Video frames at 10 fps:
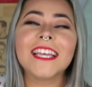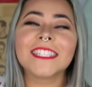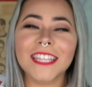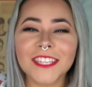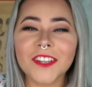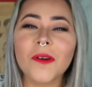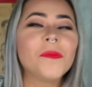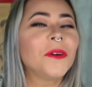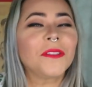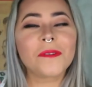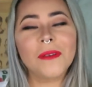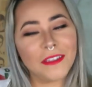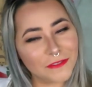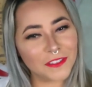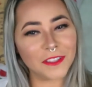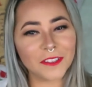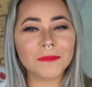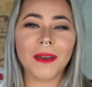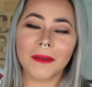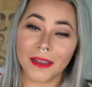Sejam muito bem-vindos
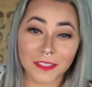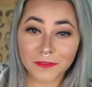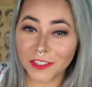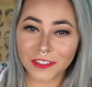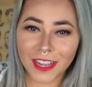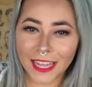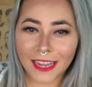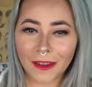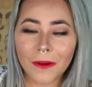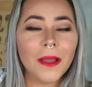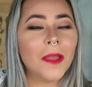para mais um vídeo do canal.